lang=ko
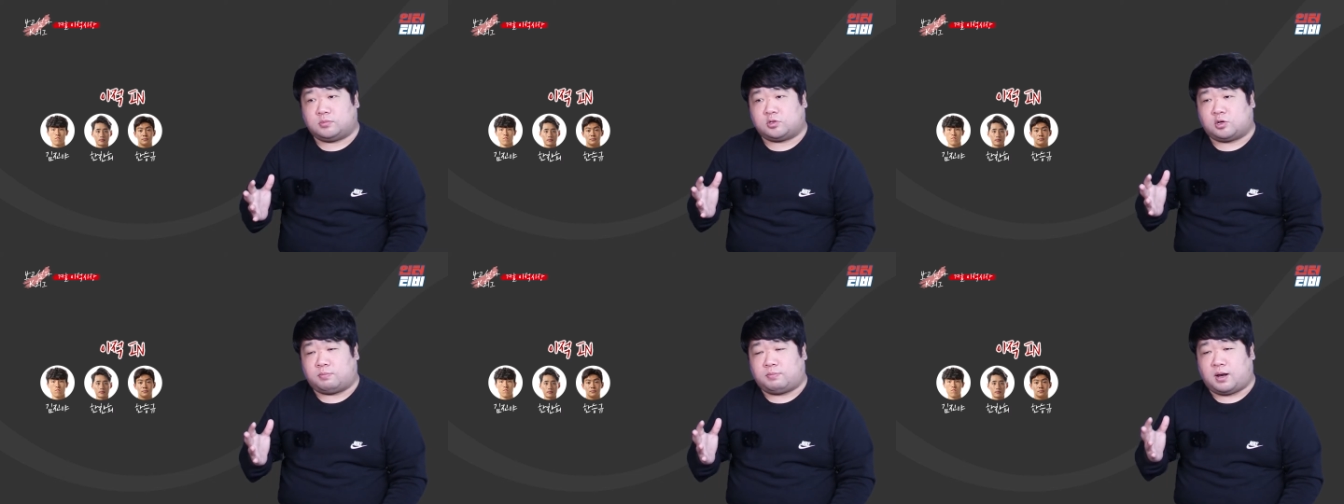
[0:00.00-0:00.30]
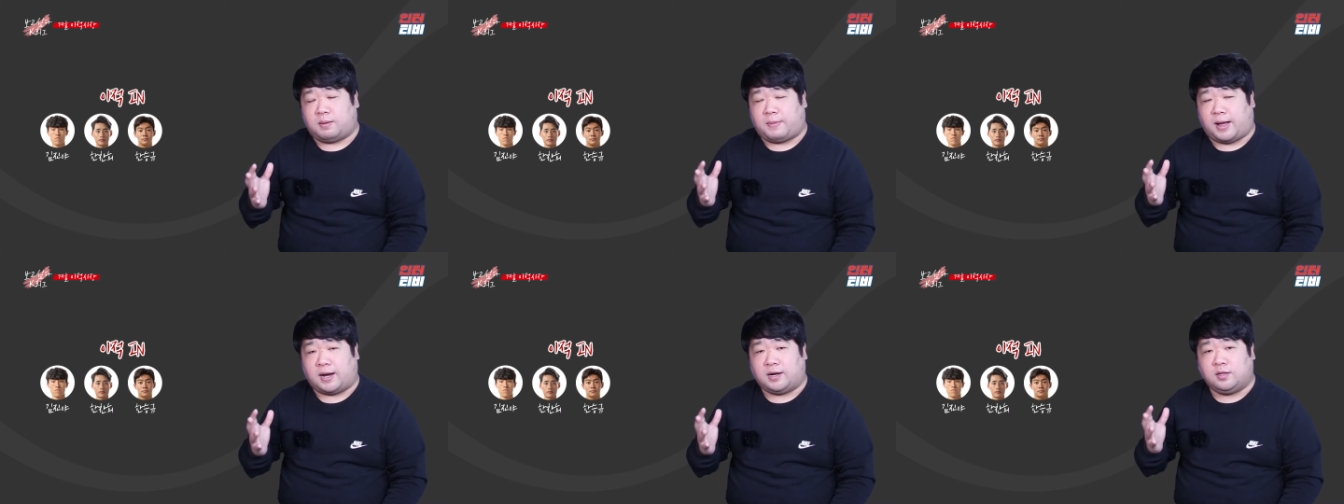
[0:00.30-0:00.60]

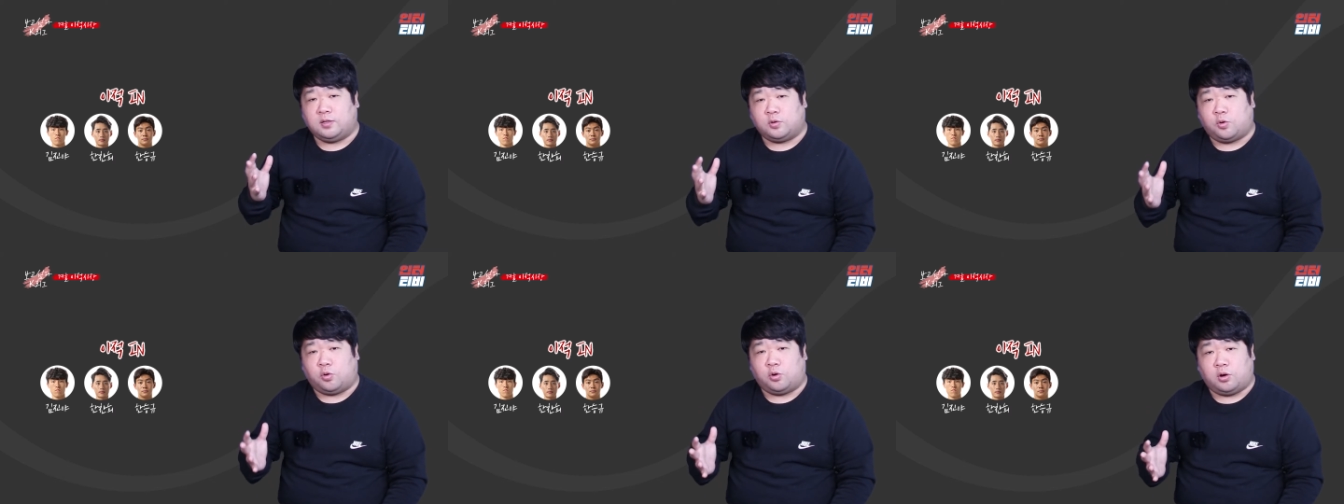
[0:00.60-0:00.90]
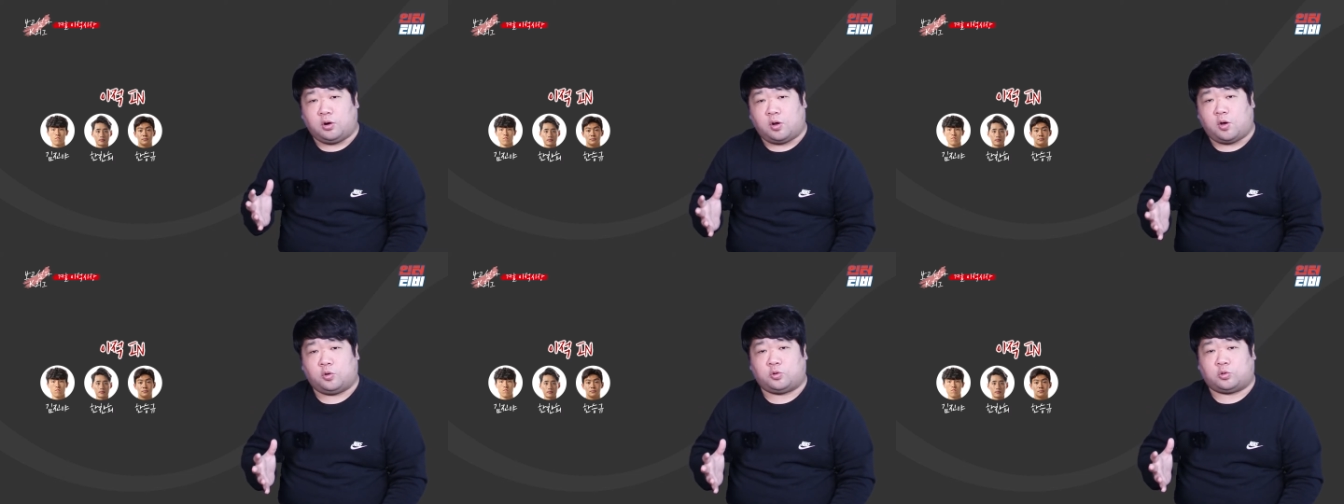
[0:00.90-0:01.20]
정말 많은
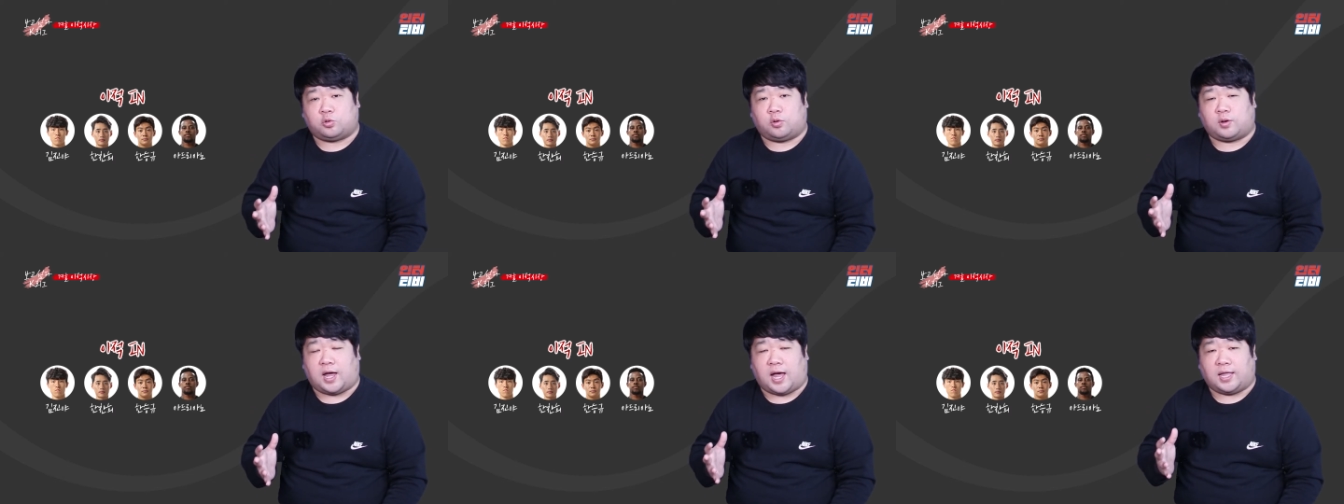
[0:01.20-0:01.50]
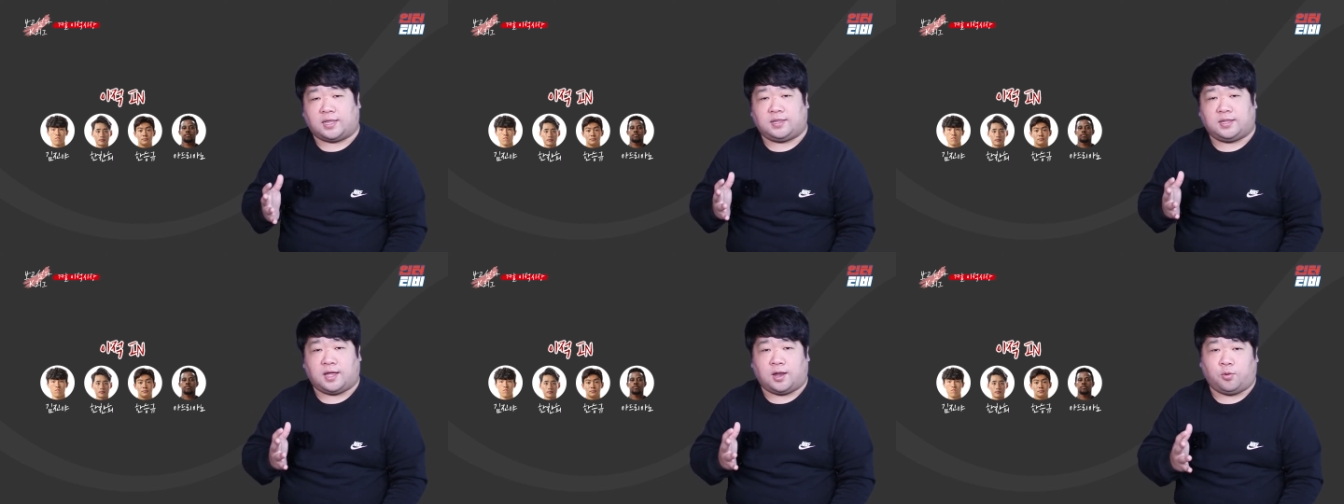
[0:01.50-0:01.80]
골을 넣어줬던
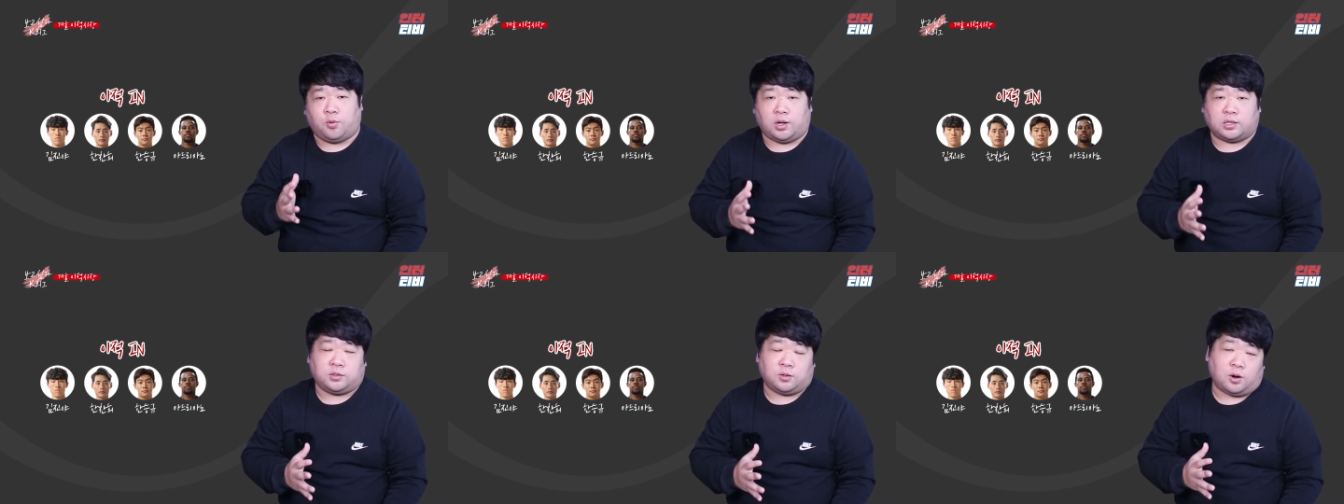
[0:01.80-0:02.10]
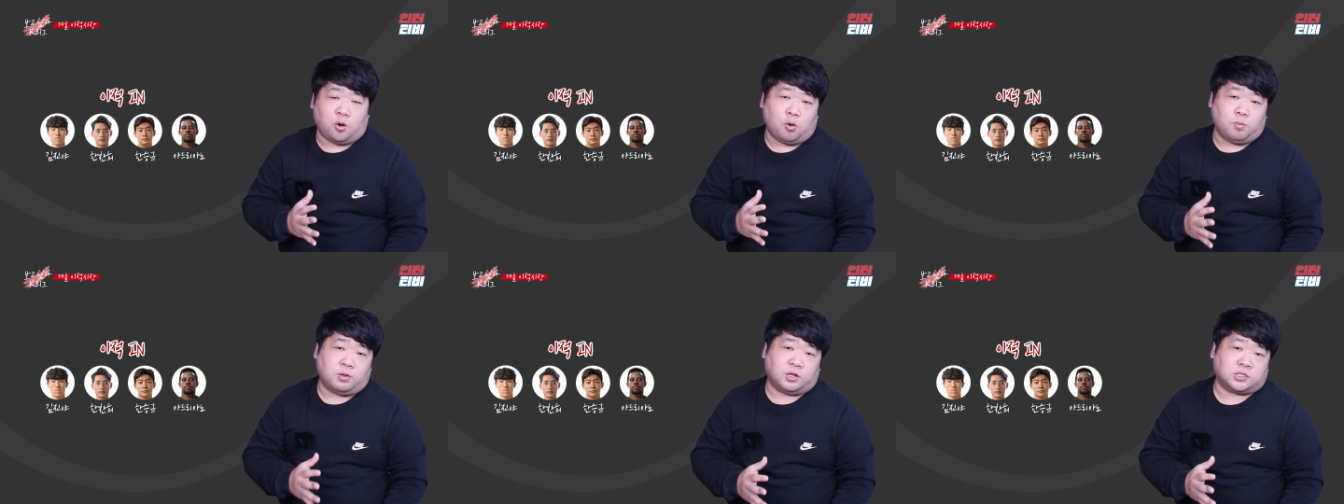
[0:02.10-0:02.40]
아디아노가
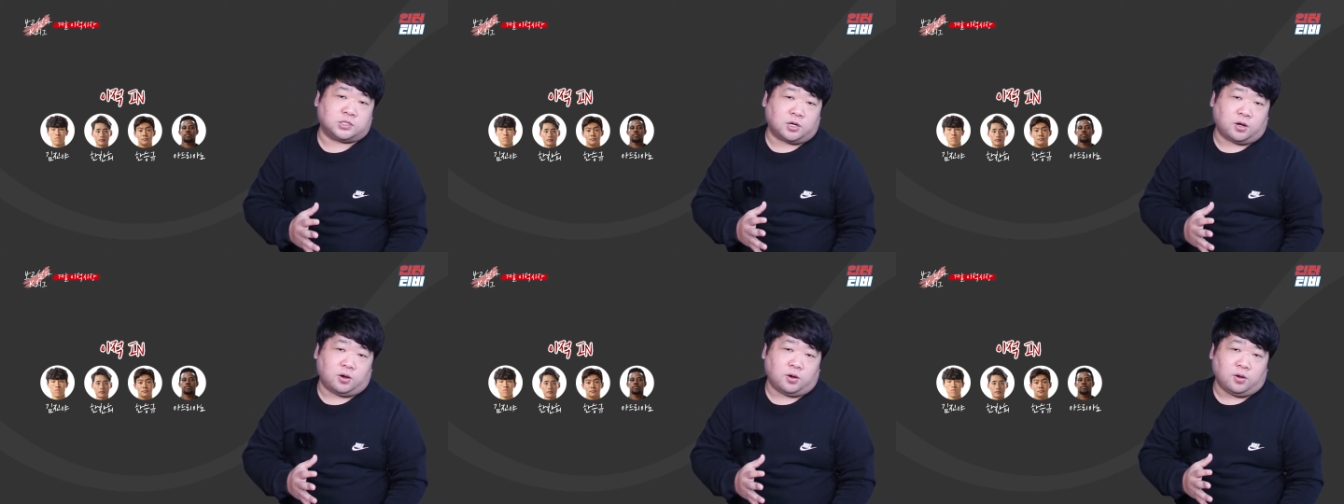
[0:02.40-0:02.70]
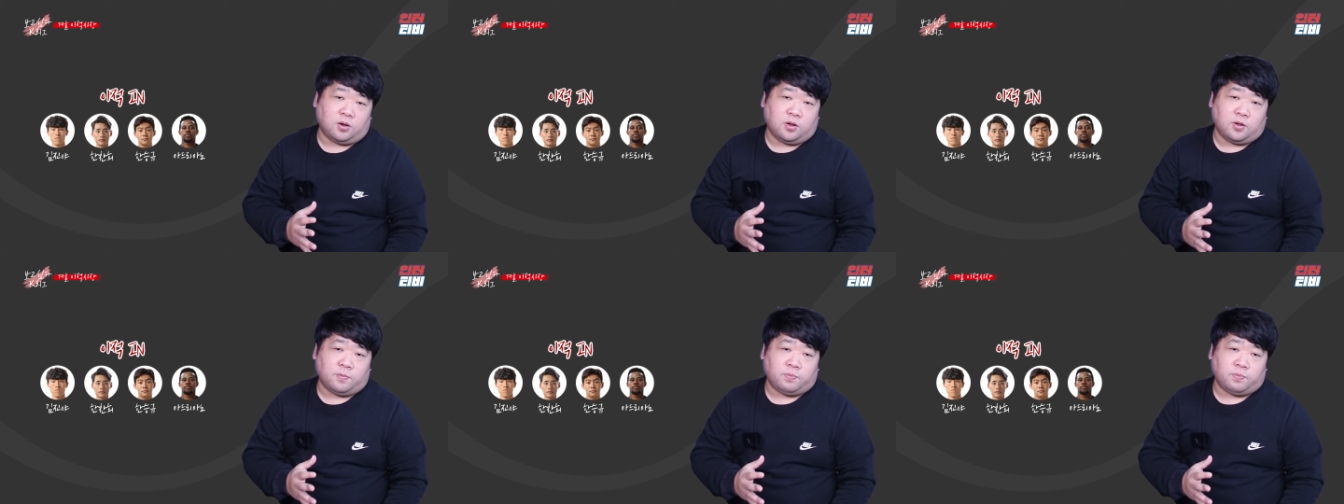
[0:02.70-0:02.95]
들어오면서